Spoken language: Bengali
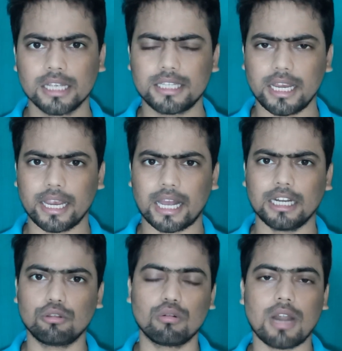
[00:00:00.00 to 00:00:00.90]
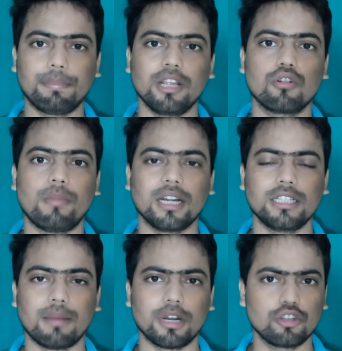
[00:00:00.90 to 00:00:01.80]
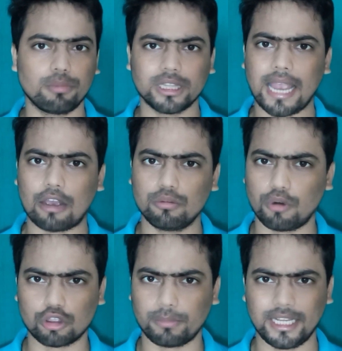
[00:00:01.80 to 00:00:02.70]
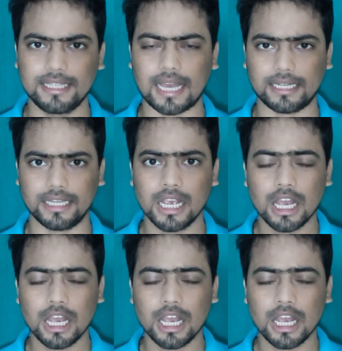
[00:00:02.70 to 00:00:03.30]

যে এখানে ধরুন আপনি রোমান সাম্রাজ্য বলতে এখন বর্তমানে ইতালি